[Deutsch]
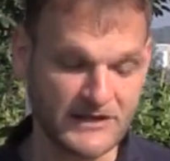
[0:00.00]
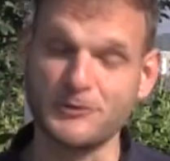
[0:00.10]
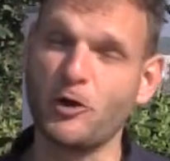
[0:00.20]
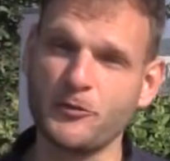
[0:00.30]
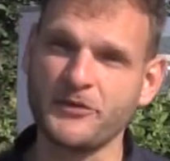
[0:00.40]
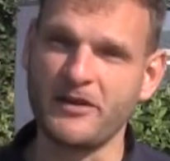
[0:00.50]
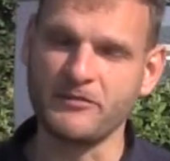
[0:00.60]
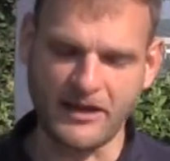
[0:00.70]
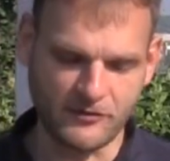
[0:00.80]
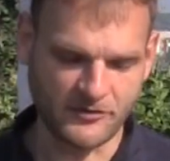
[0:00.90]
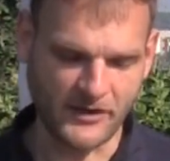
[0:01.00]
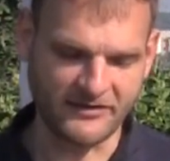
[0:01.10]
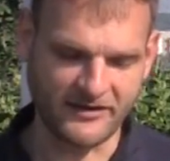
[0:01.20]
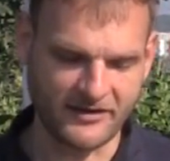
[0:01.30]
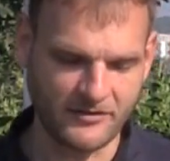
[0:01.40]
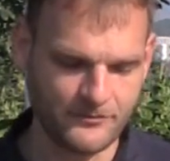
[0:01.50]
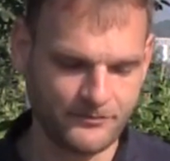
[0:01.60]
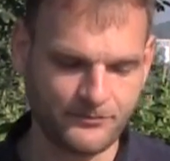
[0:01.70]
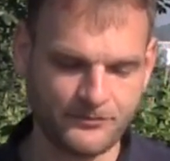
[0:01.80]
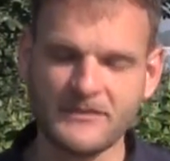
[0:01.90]
So auch Psalm 23.
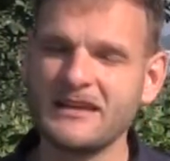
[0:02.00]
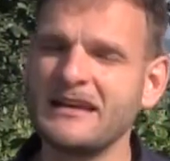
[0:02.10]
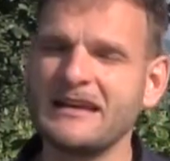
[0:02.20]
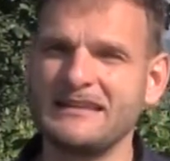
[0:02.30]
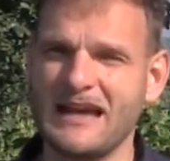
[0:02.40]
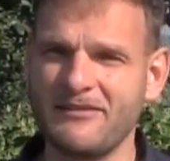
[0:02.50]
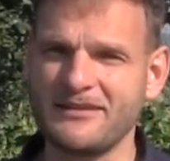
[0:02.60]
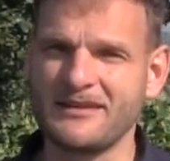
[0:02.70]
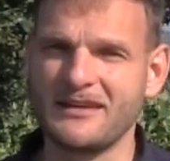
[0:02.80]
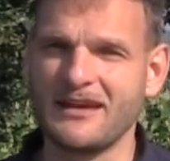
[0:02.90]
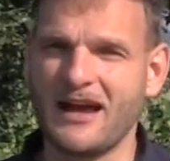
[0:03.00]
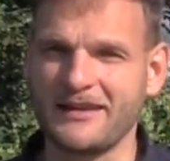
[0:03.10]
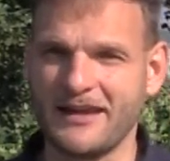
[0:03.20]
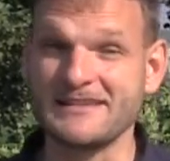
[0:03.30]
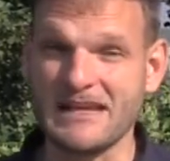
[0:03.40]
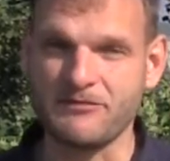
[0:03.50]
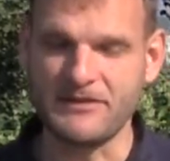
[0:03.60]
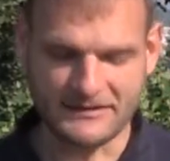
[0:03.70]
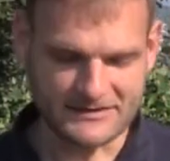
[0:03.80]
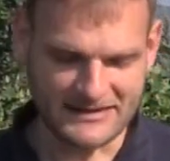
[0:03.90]
David hatte ein sehr
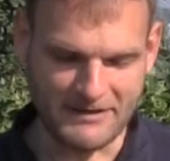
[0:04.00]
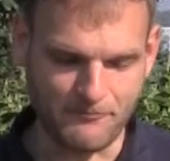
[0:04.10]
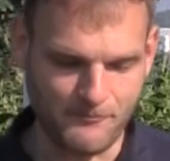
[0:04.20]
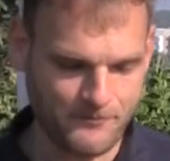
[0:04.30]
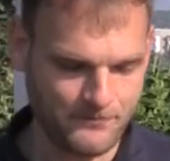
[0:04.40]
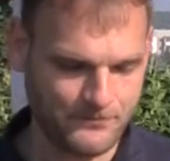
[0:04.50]
bewegtes Leben.